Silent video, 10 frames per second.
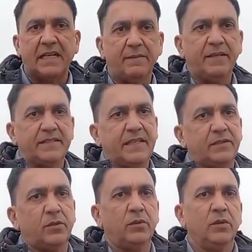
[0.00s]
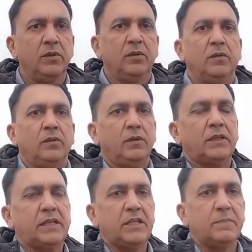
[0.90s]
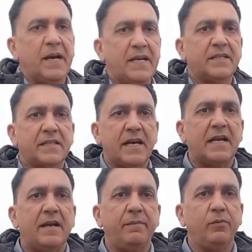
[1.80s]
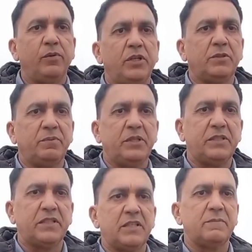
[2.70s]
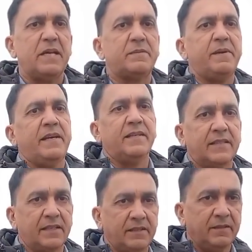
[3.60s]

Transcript: आठ भैंसे हैं जो 21 22 अठारह 19 20 21 बाईस में है सारी